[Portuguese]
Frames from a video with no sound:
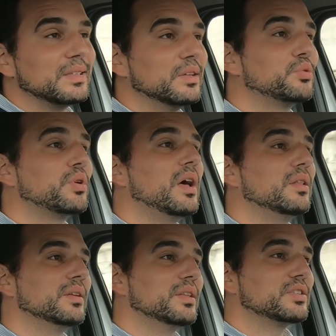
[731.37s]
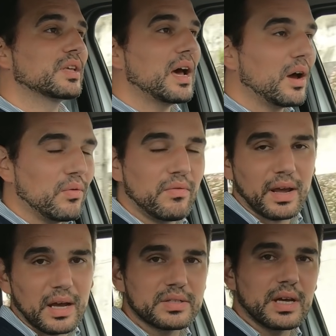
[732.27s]
natural deste carro,
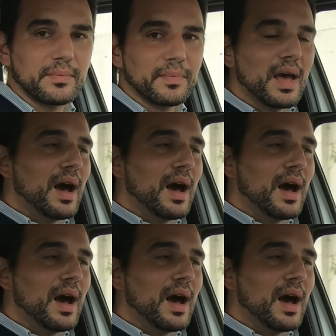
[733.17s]
vai causar